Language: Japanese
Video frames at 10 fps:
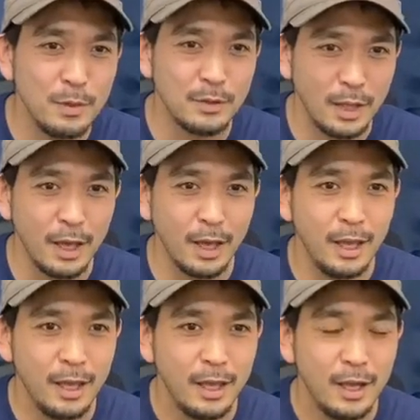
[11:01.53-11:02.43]
め
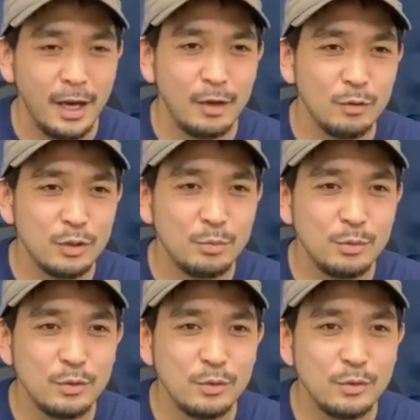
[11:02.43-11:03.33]
て、自
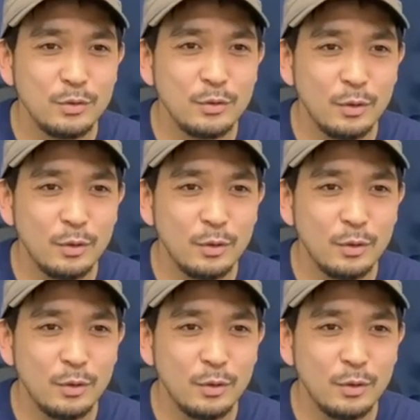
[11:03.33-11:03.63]
分